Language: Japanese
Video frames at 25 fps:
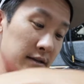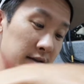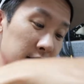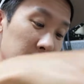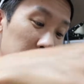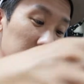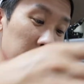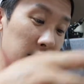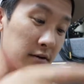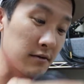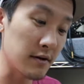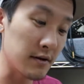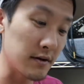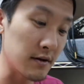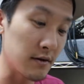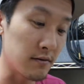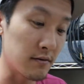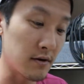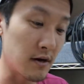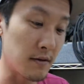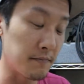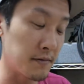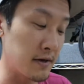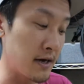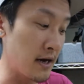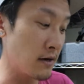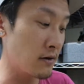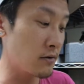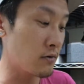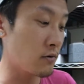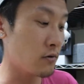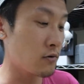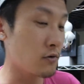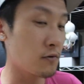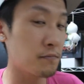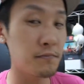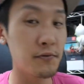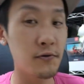付けてくれたのが
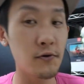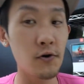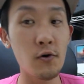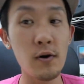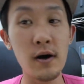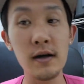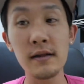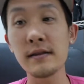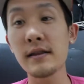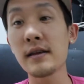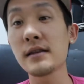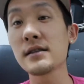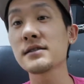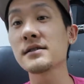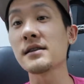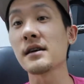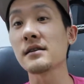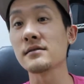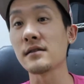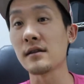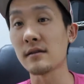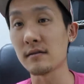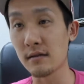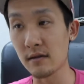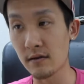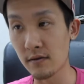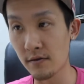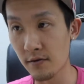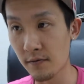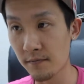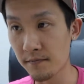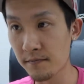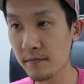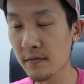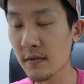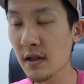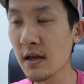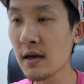Kenkoのプロ1デジタルだったのよ。
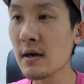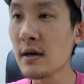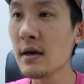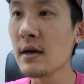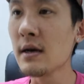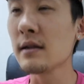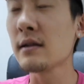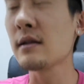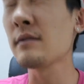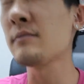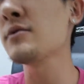で、